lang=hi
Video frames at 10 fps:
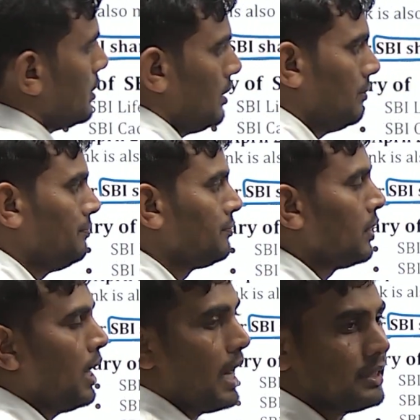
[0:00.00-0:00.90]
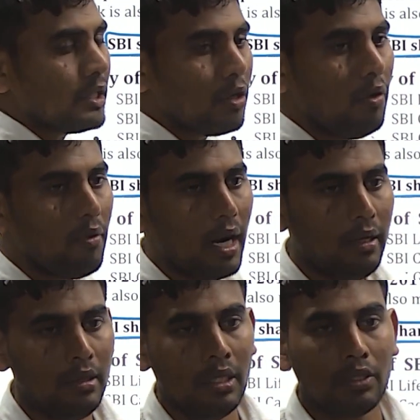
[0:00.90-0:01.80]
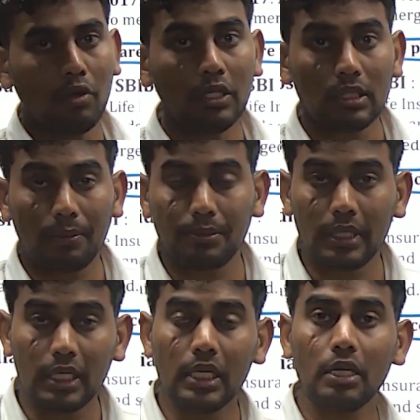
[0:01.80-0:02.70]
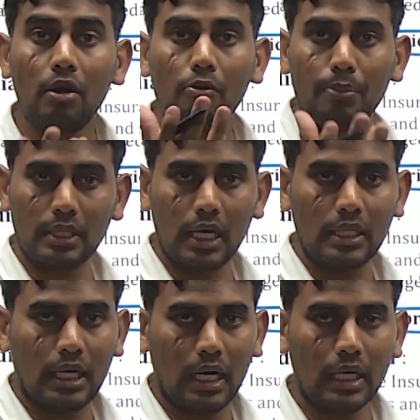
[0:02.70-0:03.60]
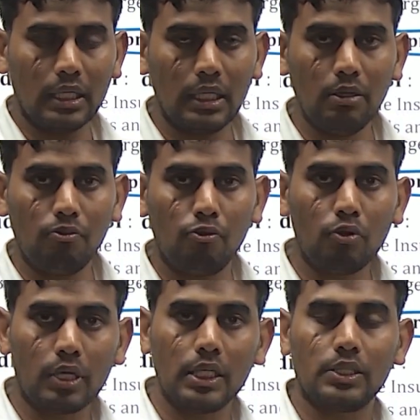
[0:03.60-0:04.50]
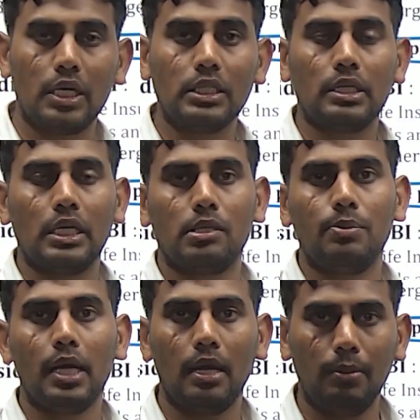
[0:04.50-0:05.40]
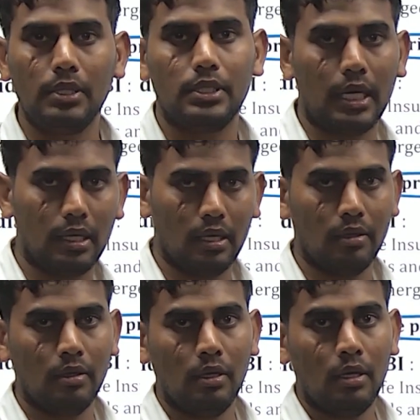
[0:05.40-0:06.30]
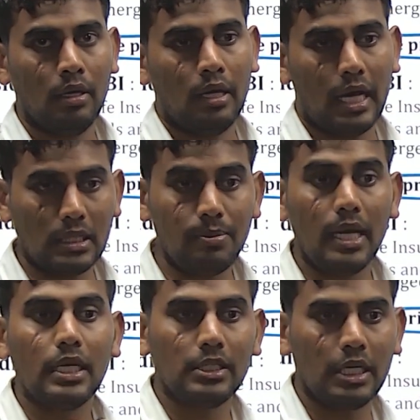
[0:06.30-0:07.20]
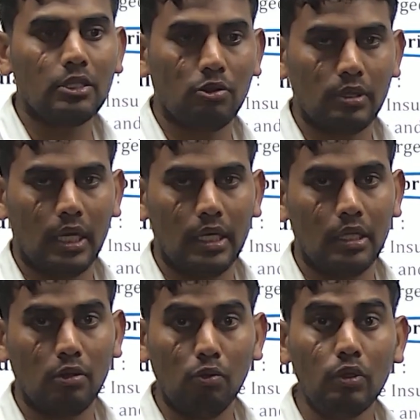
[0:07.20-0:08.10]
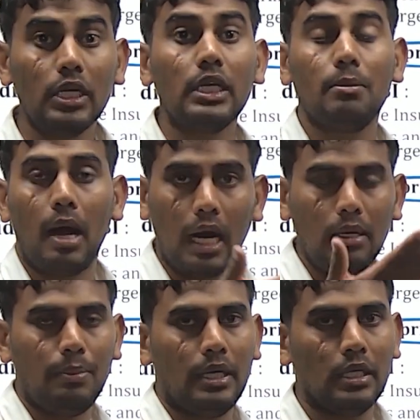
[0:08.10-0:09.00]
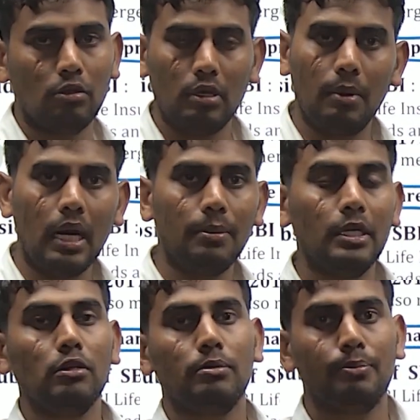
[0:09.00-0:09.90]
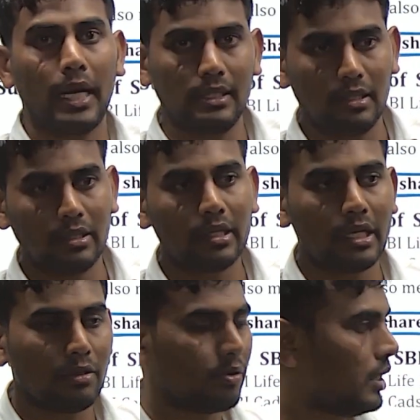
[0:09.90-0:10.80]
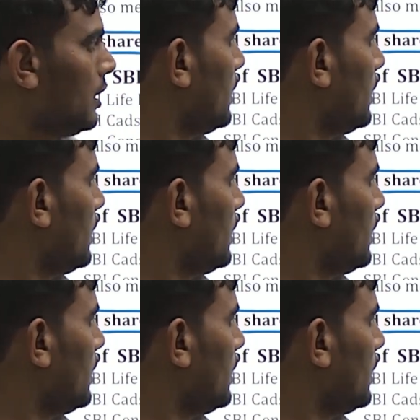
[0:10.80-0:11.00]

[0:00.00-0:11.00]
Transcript: थे ऐसा क्यों हुआ क्योंकि सब्सिडी को पता था कि उनके शेयर्स एस में जाएंगे एस के शेयर्स हो जाएंगे तो उनकी डिमांड बढ़ी तो डिमांड बढ़ी तो प्राइसेज इंक्रीज हो गए